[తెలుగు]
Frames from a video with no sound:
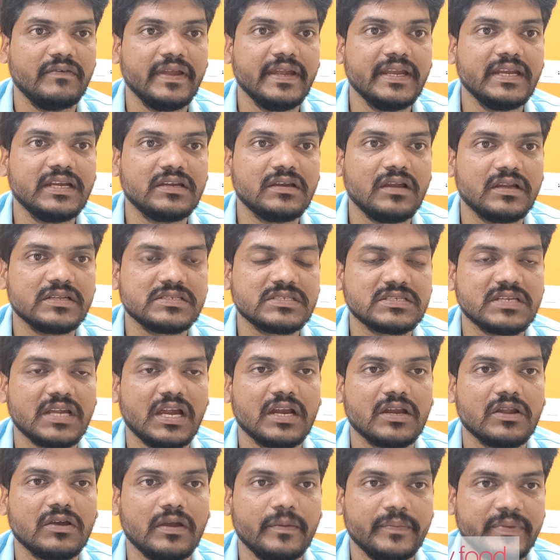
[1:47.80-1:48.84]
వెయిట్ లాస్
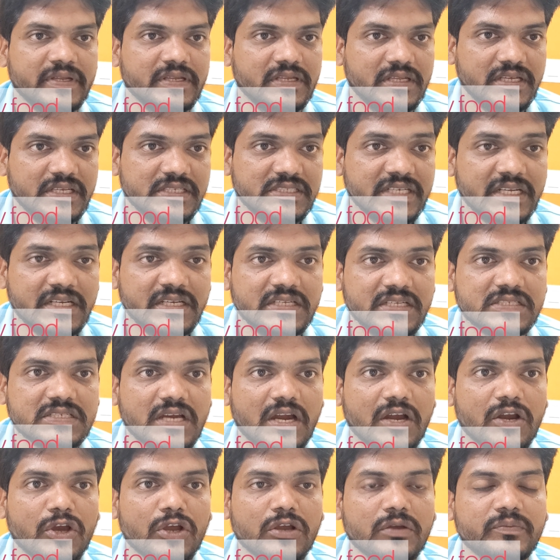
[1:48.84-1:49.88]
స్టార్ట్ ఐ మీన్ ఈ జర్నీ
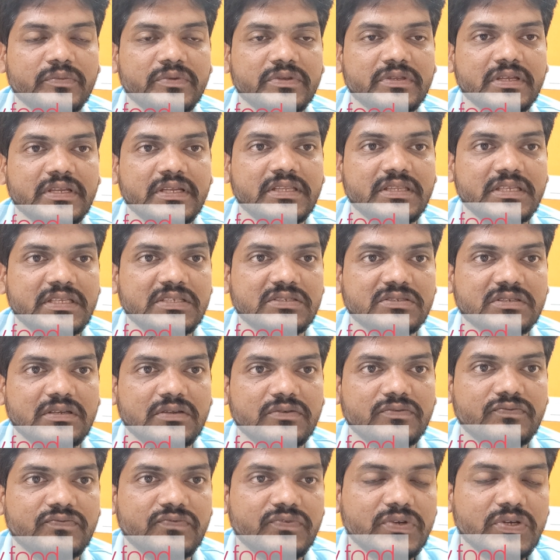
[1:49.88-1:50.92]
స్టార్ట్ అవ్వకముందు నేను
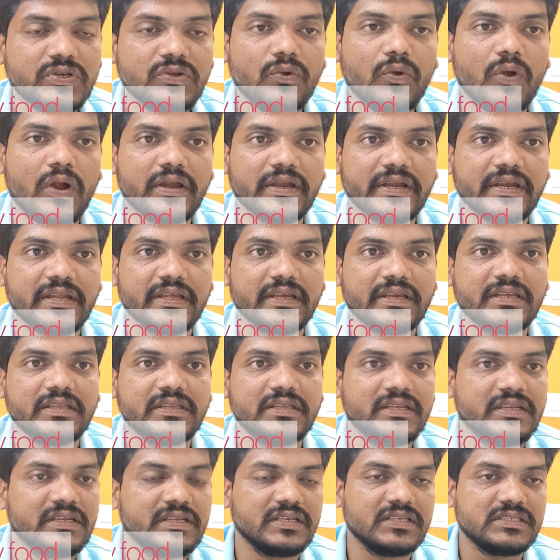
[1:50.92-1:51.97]
తీసుకునే ఫుడ్ క్వాంటిటీకి
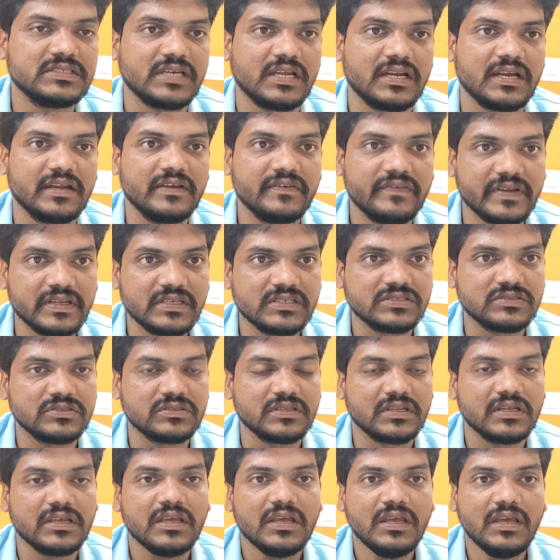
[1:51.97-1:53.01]
దీనికి చాలా డిఫరెన్స్
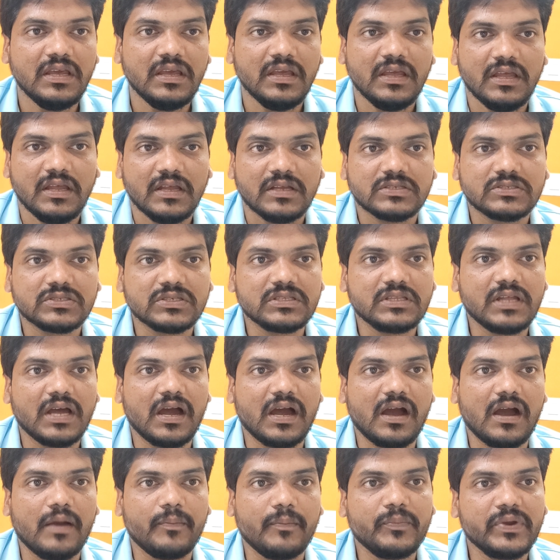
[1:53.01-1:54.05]
ఉంది సో దా
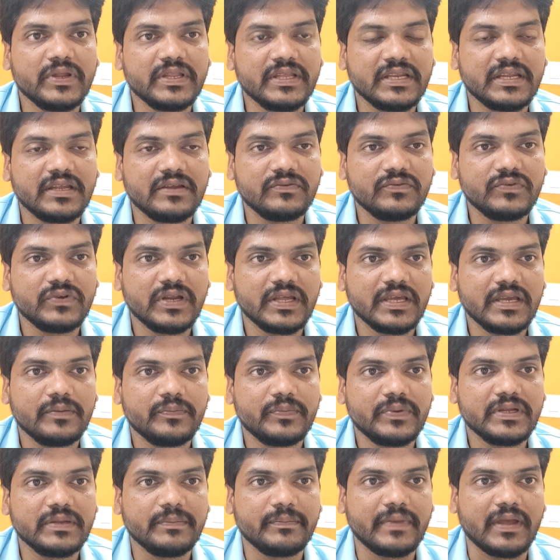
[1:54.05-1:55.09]
అప్పుడు తినే ఫుడ్కి
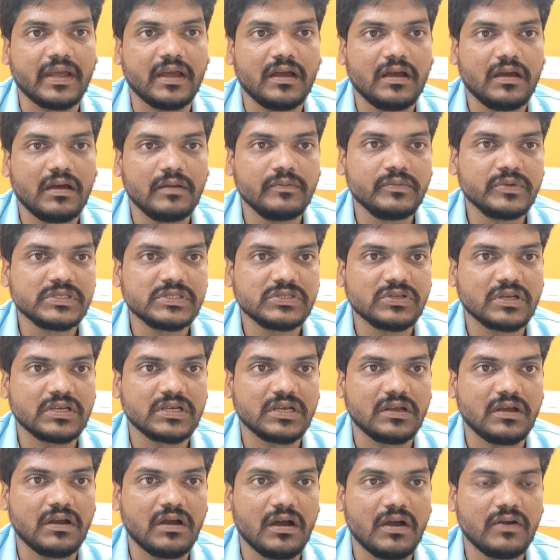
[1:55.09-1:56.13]
ఇప్పుడు ఆల్మోస్ట్ ఒక
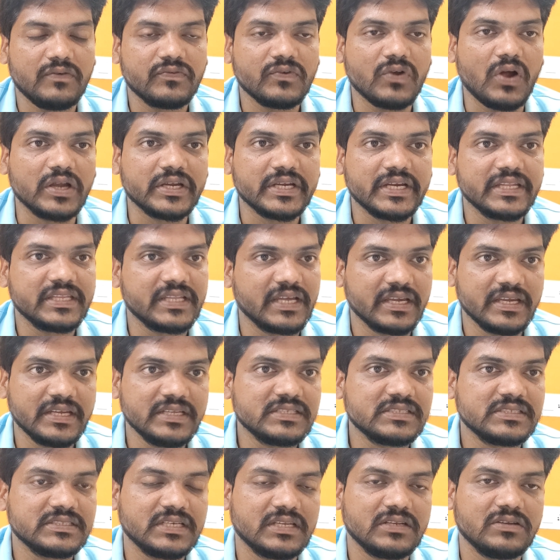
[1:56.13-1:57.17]
హాఫ్ క్వాంటిటీ
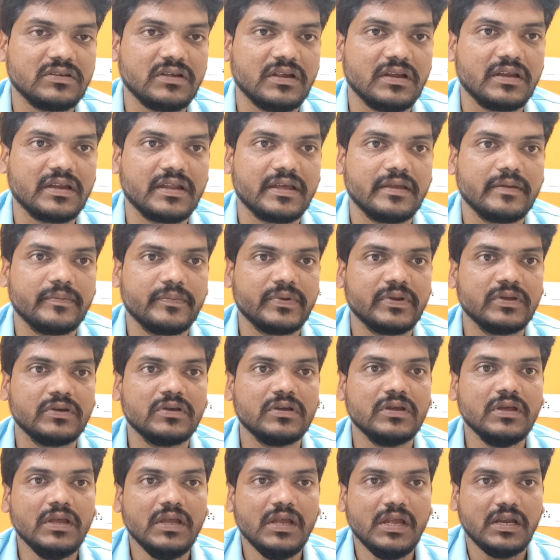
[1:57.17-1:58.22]
తగ్గించాను అంటే ఇప్పుడు
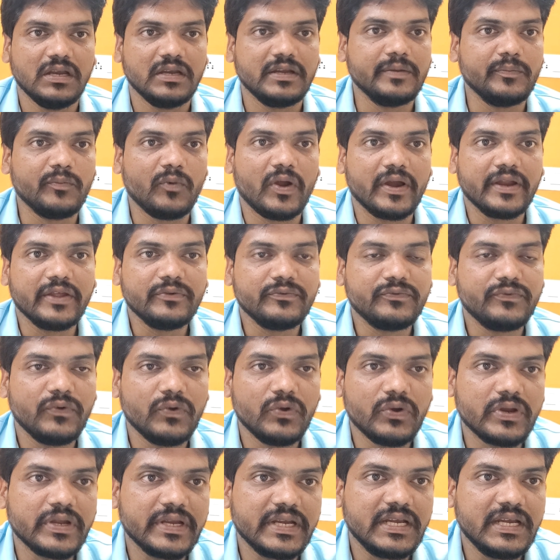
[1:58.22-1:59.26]
నేను మార్నింగ్
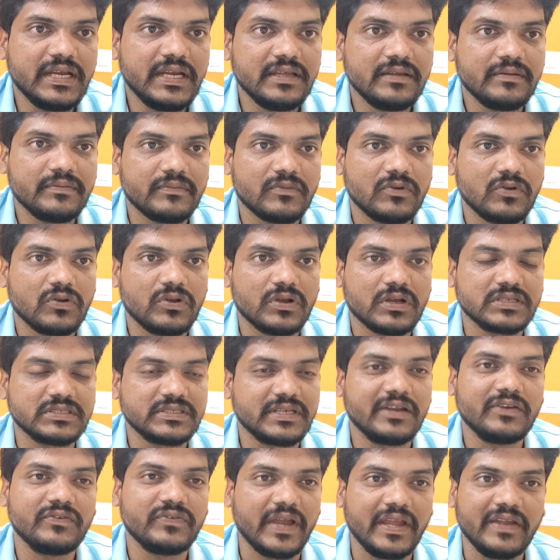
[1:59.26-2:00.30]
ఫోర్ ఇడ్లీ
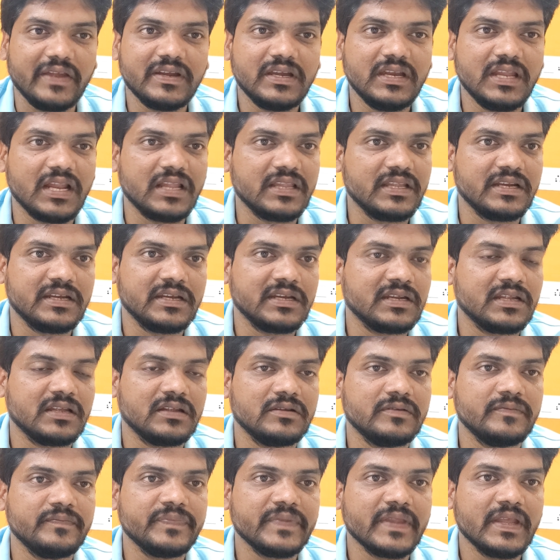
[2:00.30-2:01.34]
ఒక్కొక్కసారి ఫైవ్ ఇడ్లీ అది
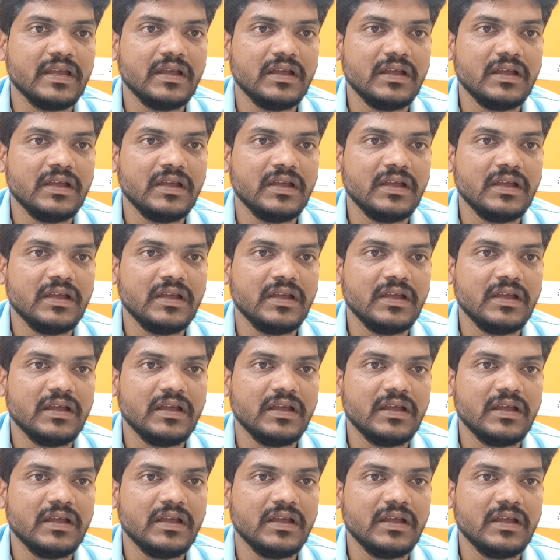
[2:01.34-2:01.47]
తింటున్నాను